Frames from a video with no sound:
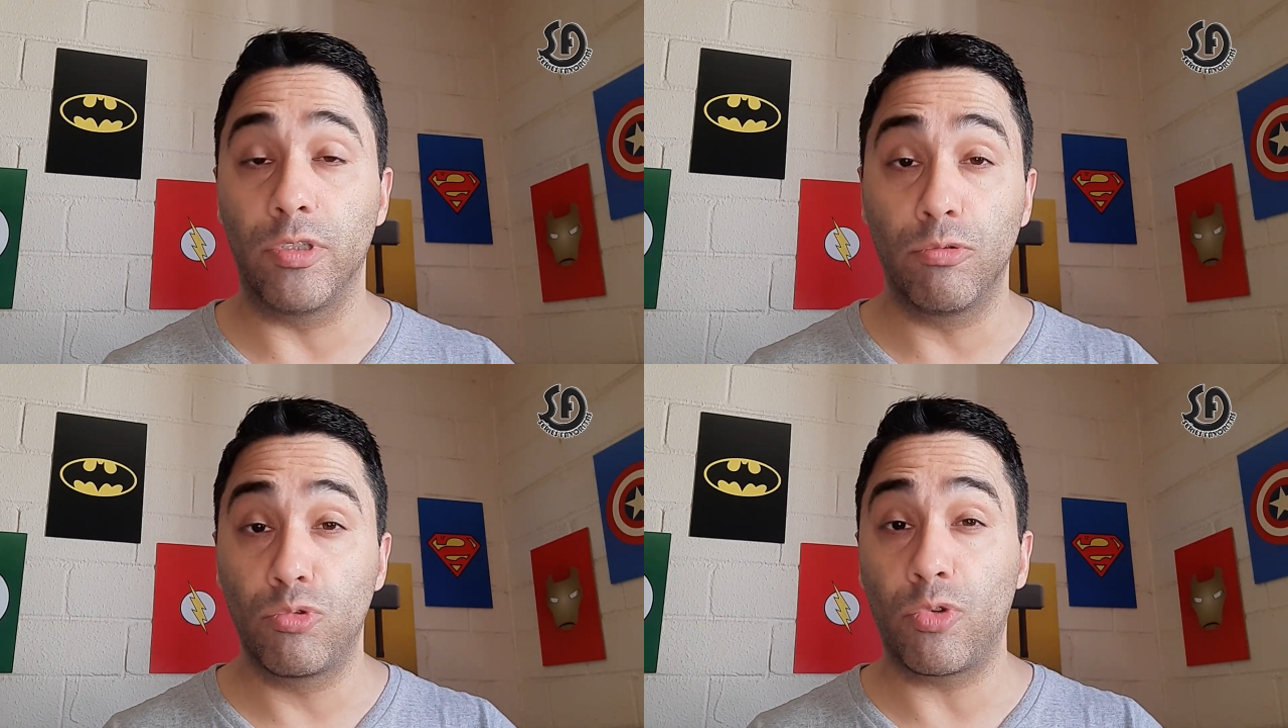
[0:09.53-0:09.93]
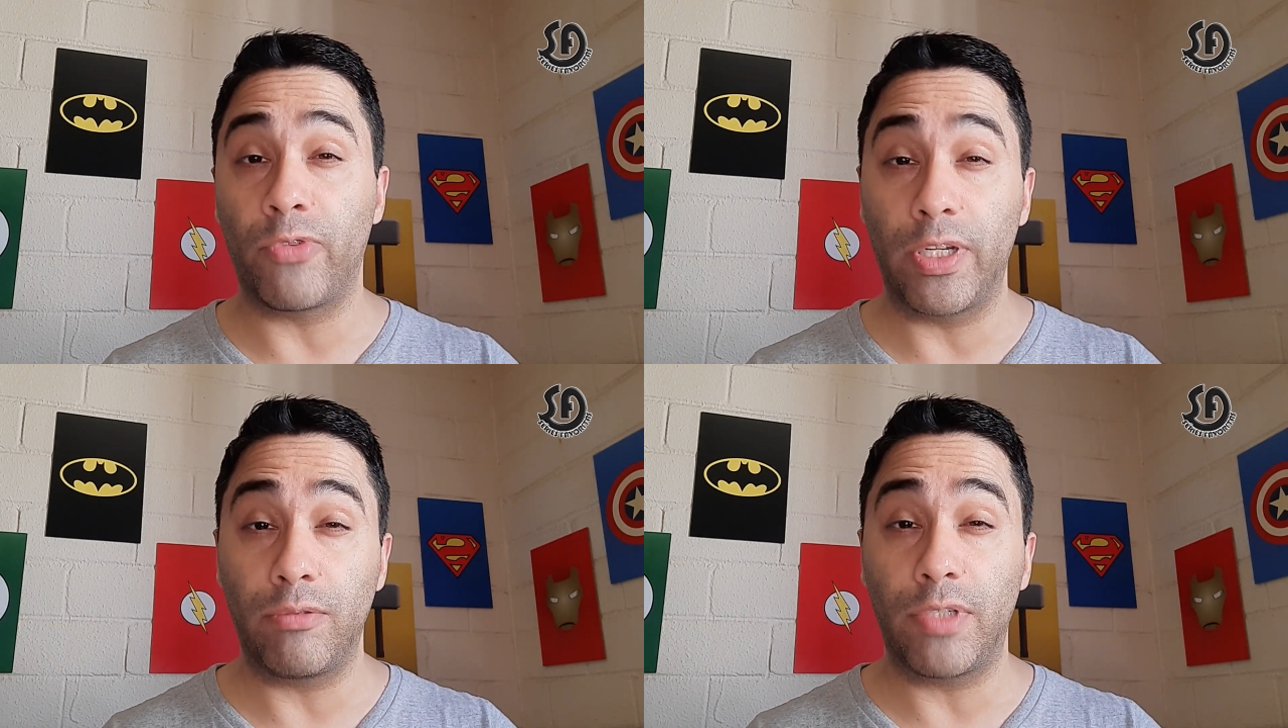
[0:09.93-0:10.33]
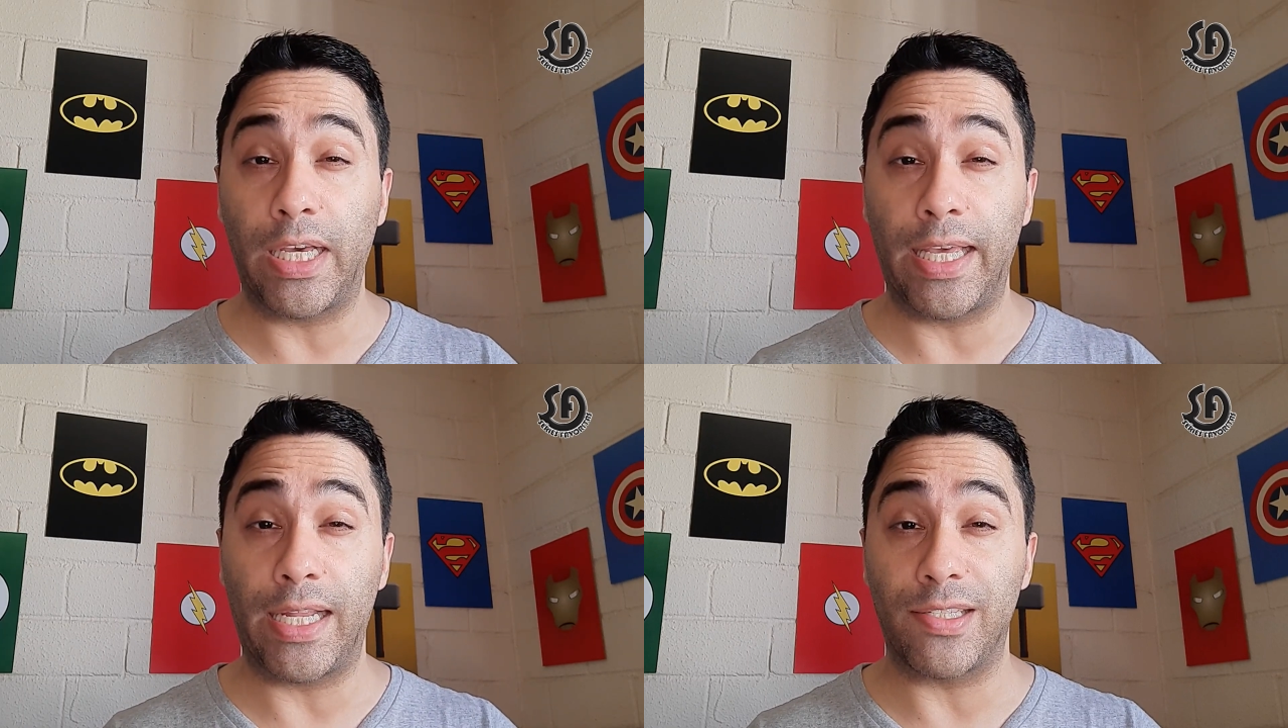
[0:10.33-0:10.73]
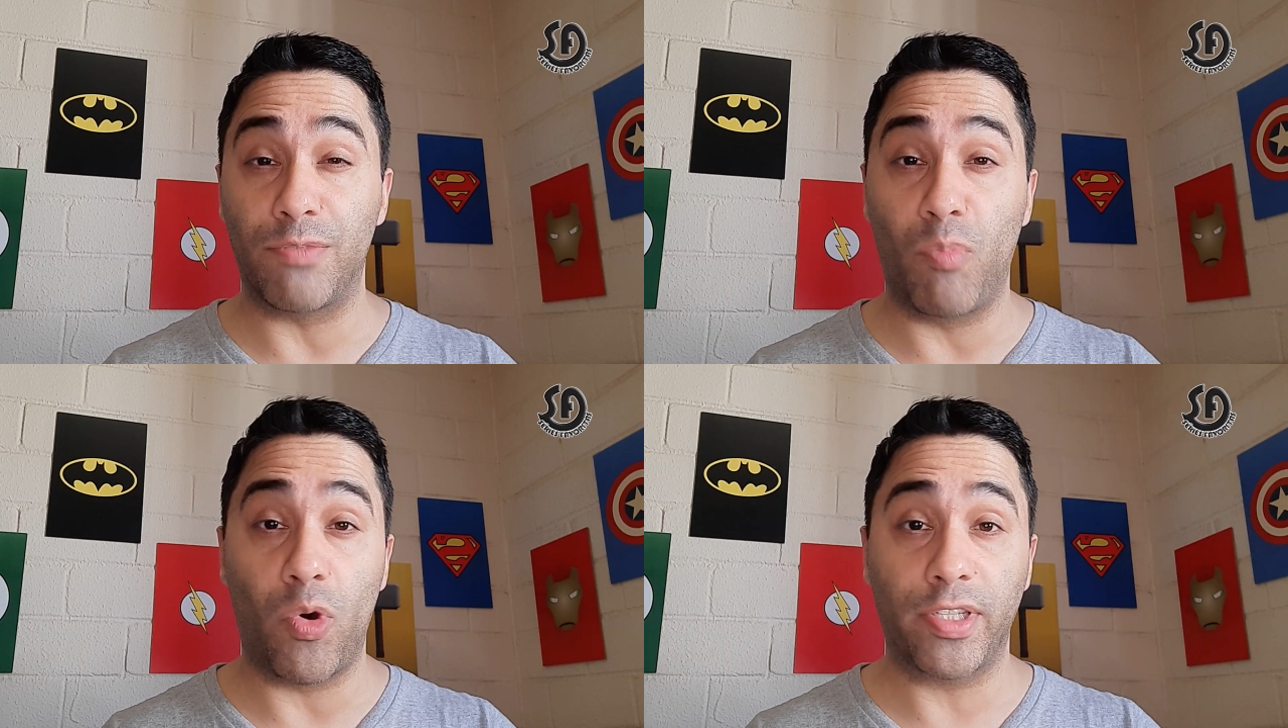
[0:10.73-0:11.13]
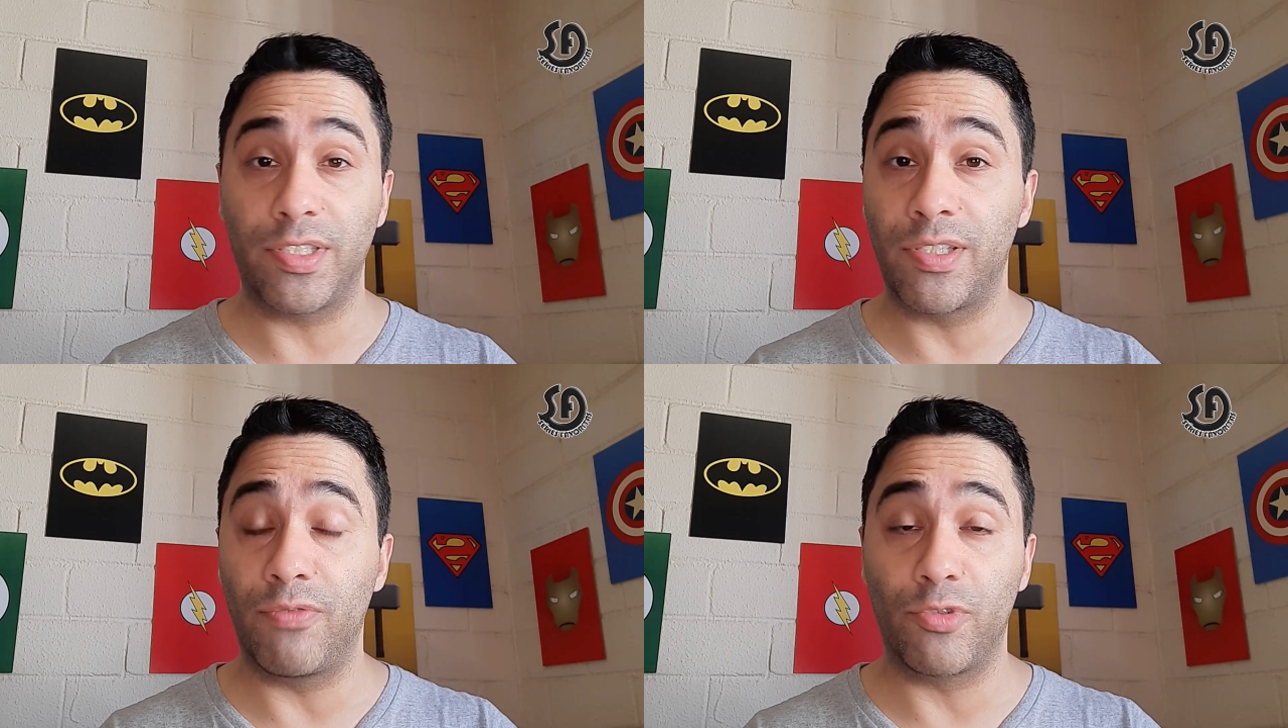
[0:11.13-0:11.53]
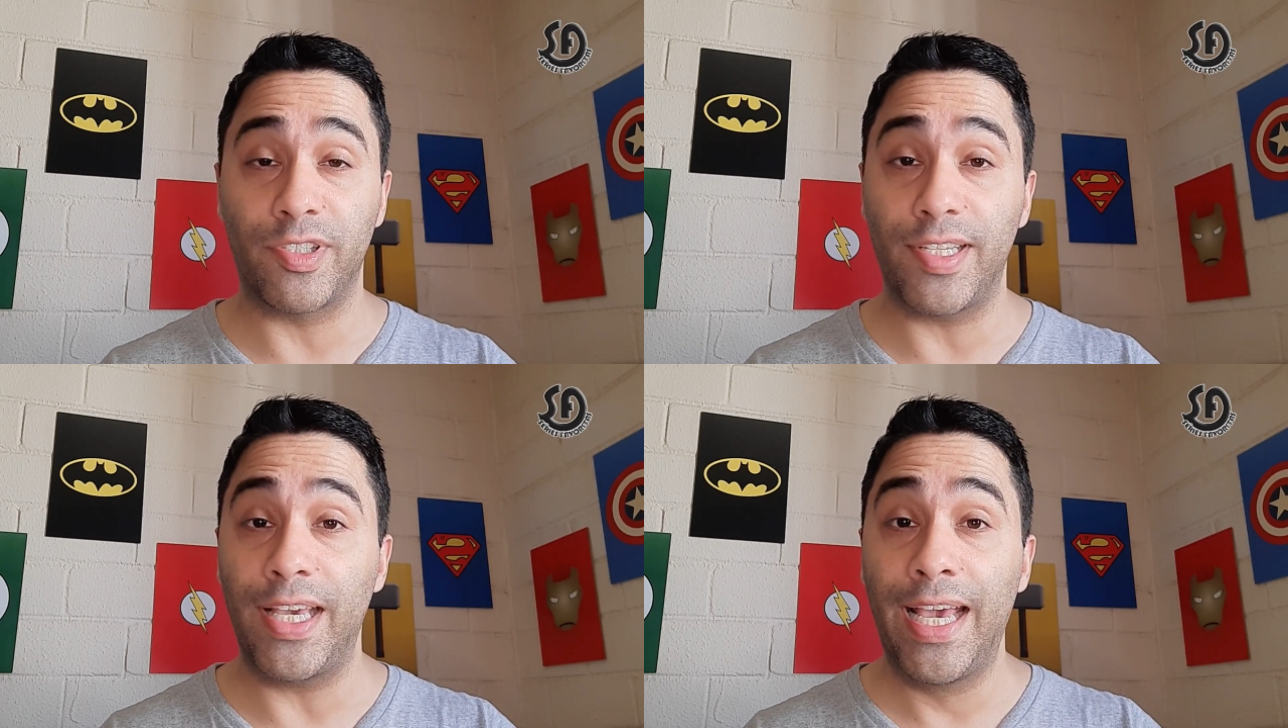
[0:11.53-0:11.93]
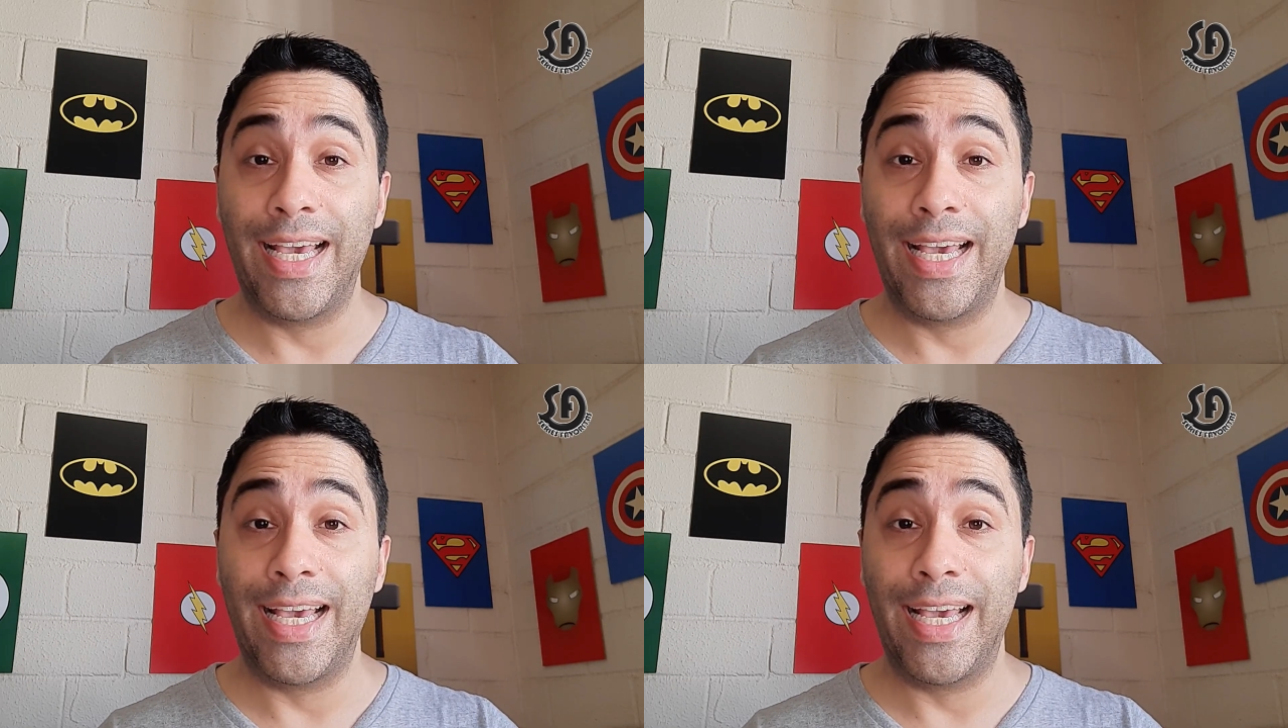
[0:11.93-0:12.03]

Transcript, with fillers: E não estou falando daquelas mortes que você